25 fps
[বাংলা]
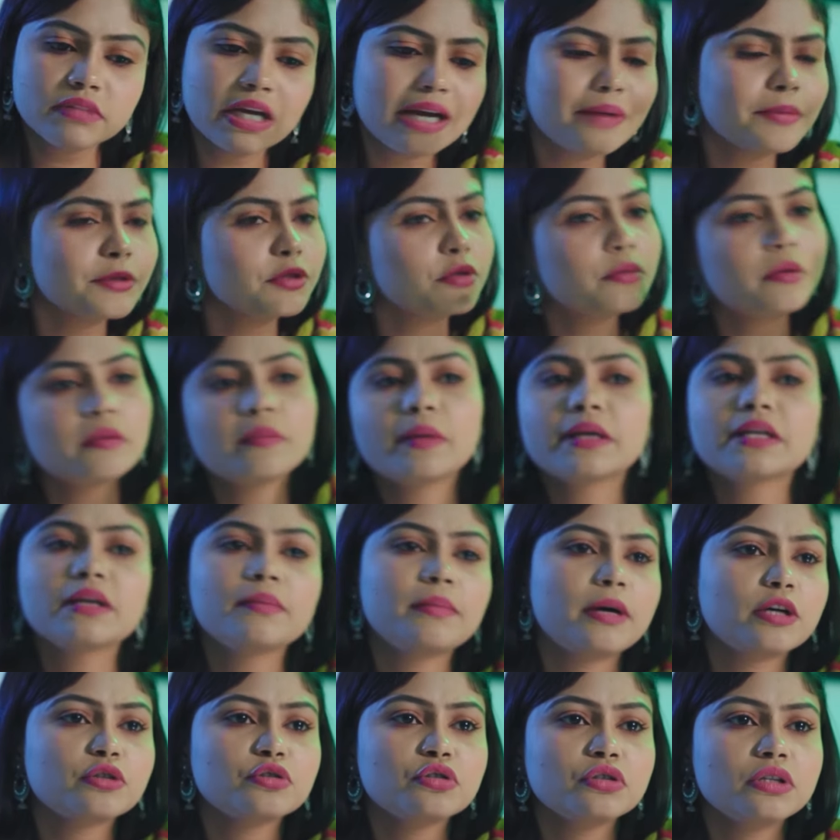তাই আমি তোমার মাকে
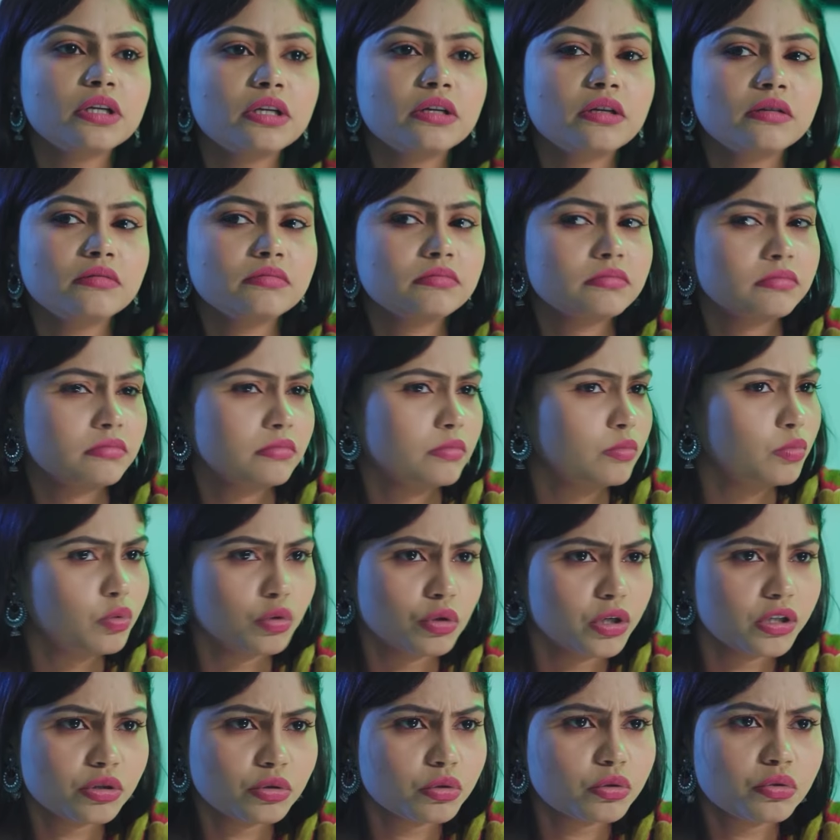মাংস দেই নাই
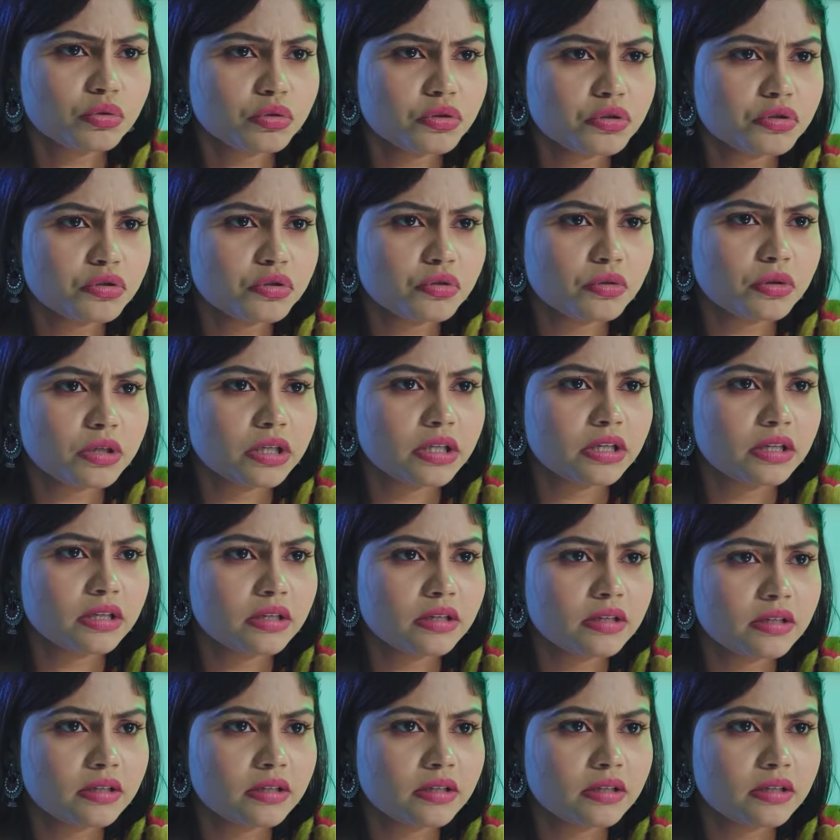ভুলে তো কোনো কিছু করিনি